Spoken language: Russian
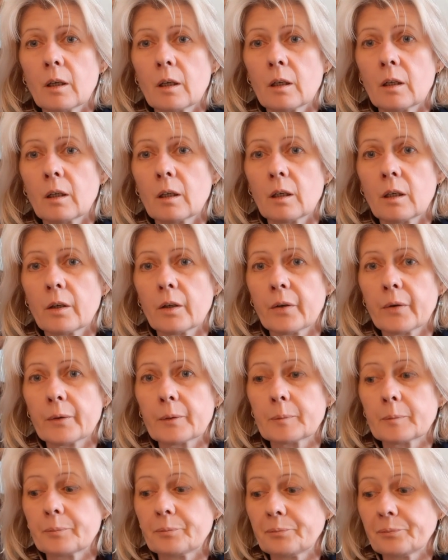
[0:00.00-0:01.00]

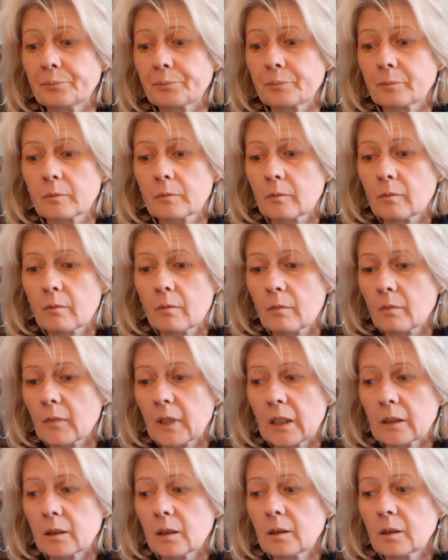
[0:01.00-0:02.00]
а,
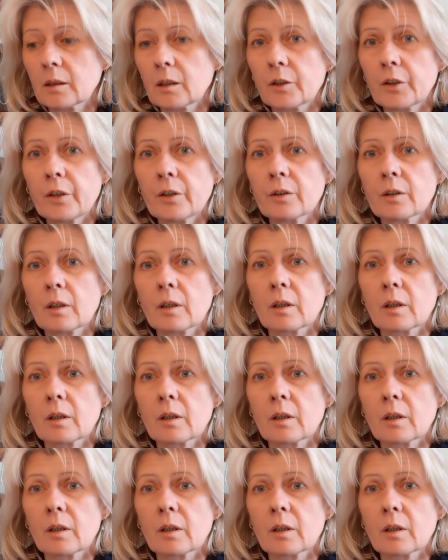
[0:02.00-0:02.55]
знаете, какие-то